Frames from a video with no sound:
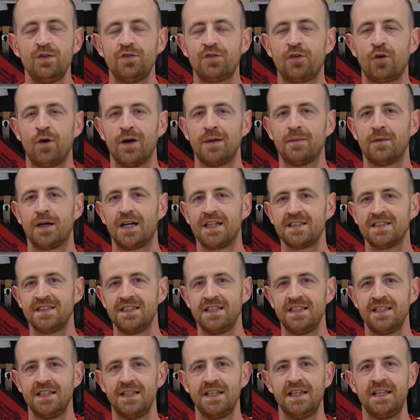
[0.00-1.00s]
Le froid
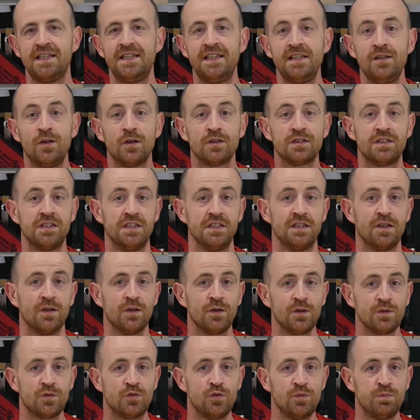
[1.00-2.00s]
brassé est identique
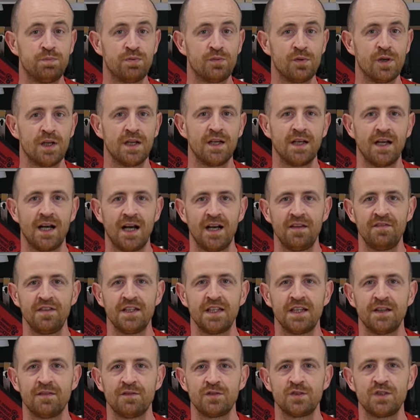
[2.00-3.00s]
en tout point
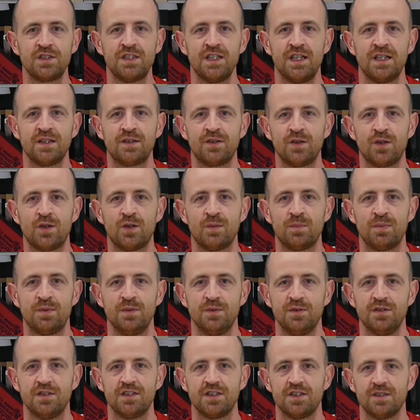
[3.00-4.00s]
avec un ventilateur en
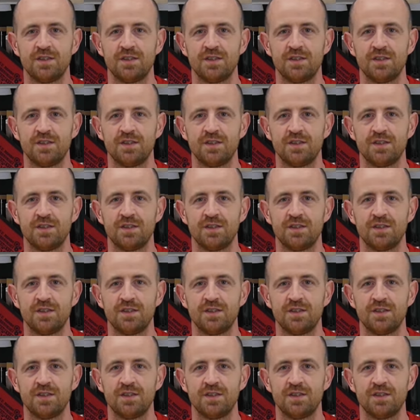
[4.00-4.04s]
plus.